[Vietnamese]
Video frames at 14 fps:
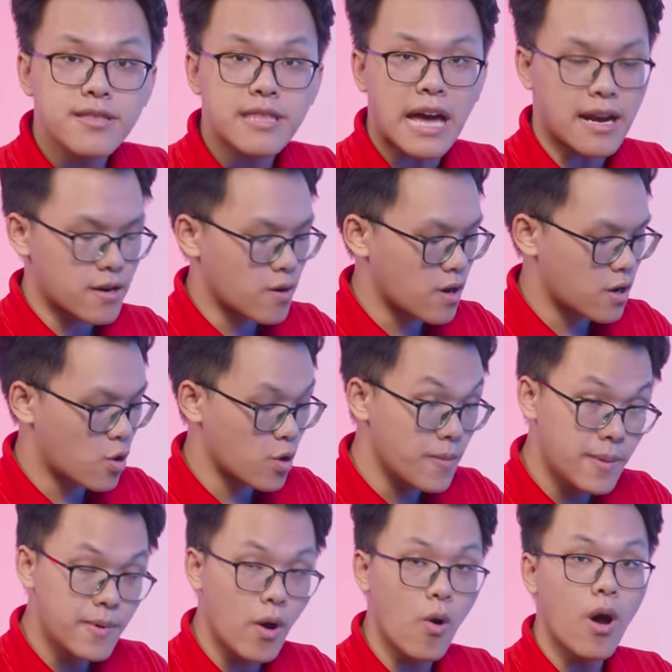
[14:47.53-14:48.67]
tản gọi là khối
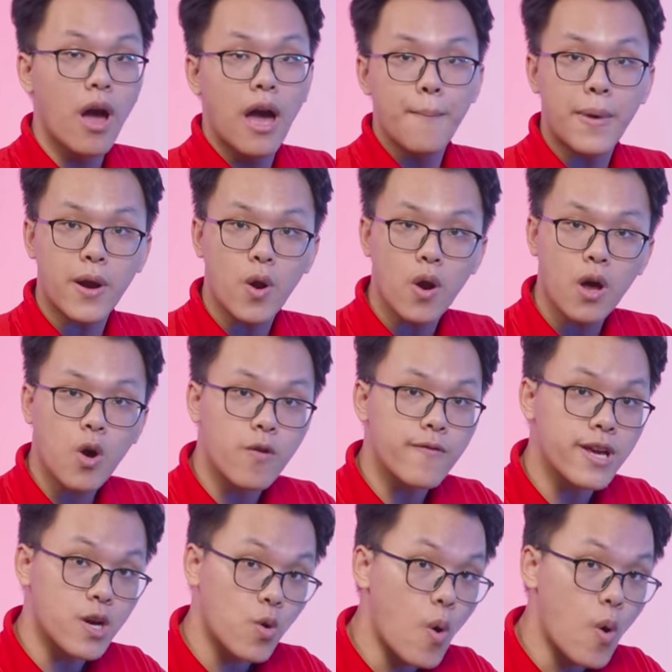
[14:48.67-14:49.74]
bơm đâu mà nó là còn về